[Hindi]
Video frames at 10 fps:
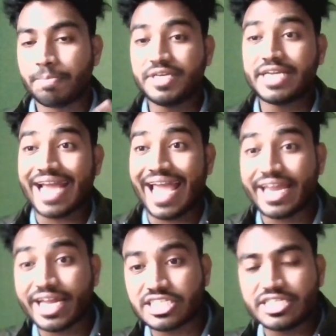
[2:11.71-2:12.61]
बीटेक
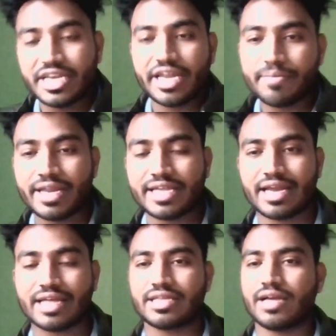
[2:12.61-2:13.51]
एग्रीकल्चर इंजीनियरिंग भरे जा
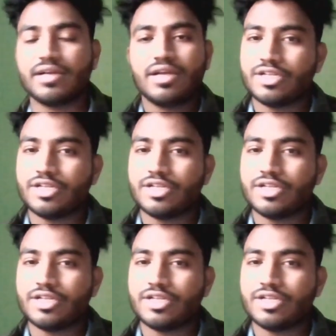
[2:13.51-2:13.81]
रहा था